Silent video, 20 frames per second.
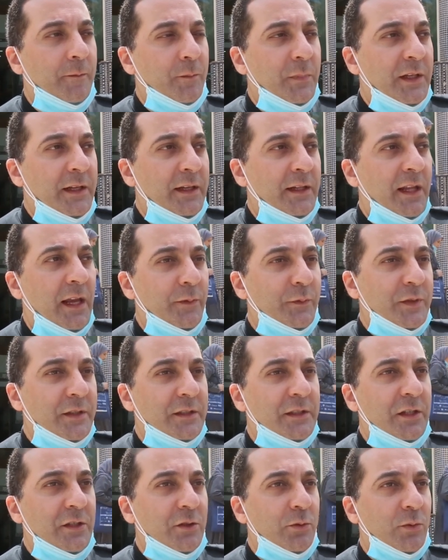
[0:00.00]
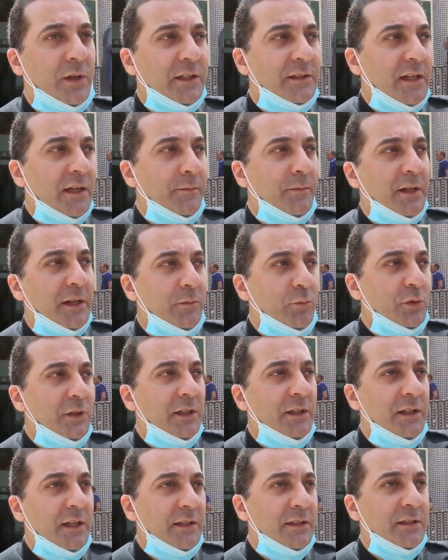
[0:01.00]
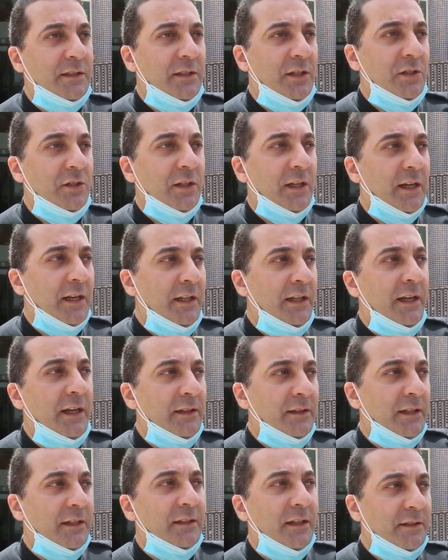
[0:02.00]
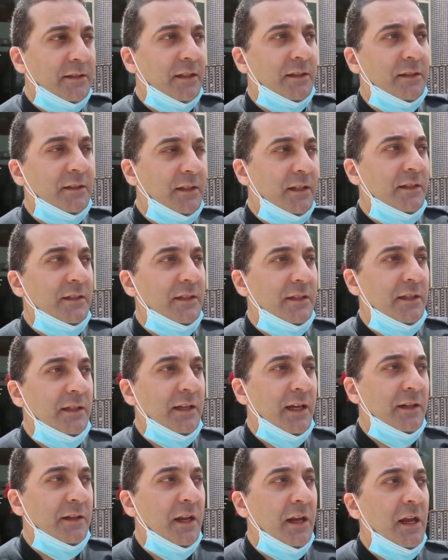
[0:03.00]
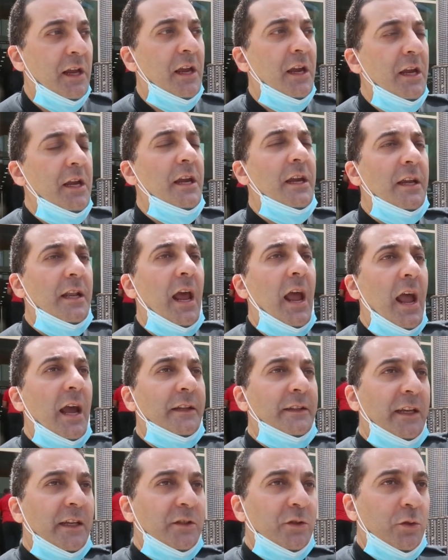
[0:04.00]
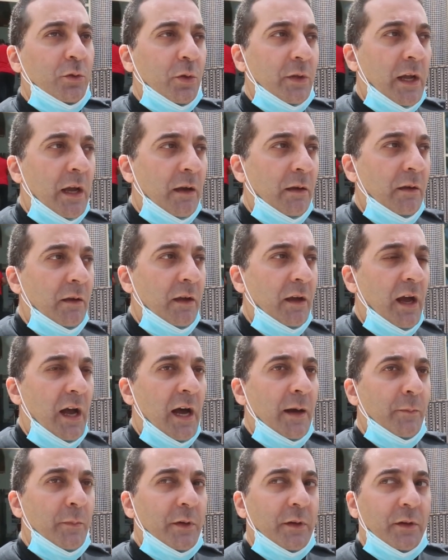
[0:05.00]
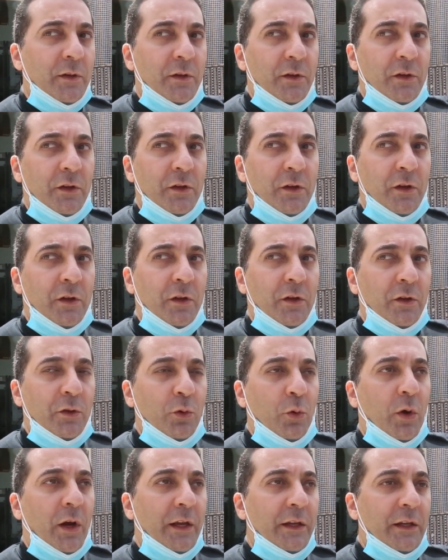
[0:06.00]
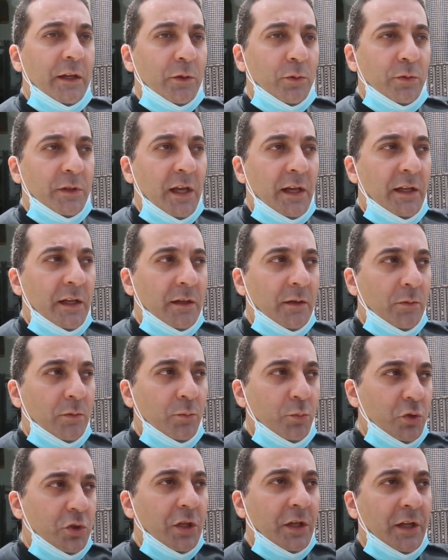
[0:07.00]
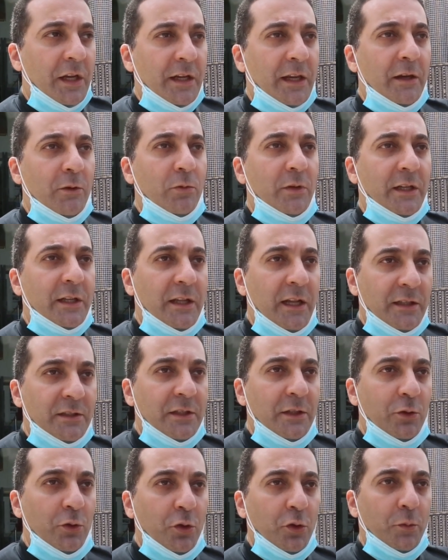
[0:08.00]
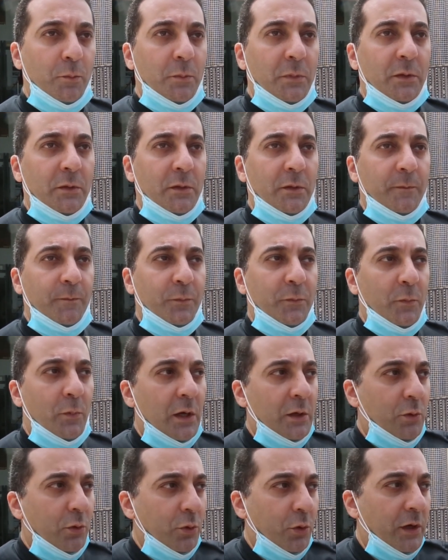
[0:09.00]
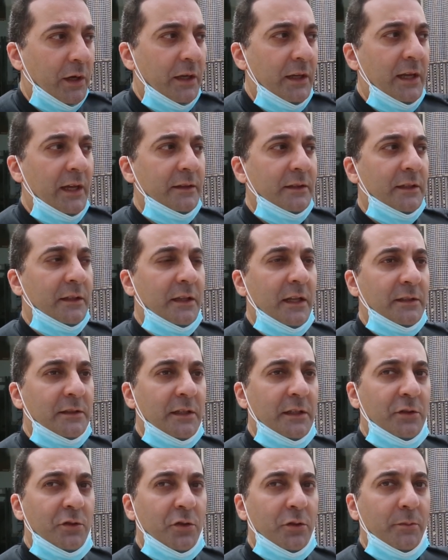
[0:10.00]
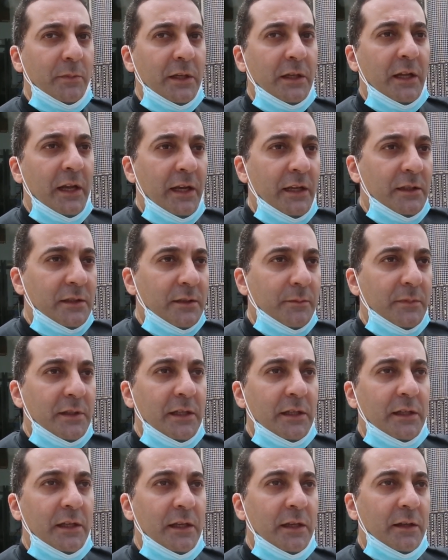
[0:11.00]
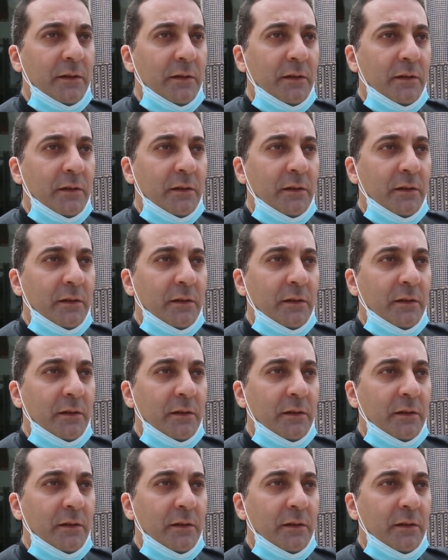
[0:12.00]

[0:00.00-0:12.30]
بالايداع في السجن وكتامر المدير ديال السجن خلي عندك نصر الدين زيان الى ان يصدر امر يغير ذلك والمشرع كيقول لك 30 يوم اقول له خلي عندك 30 يوم الى حين تمديده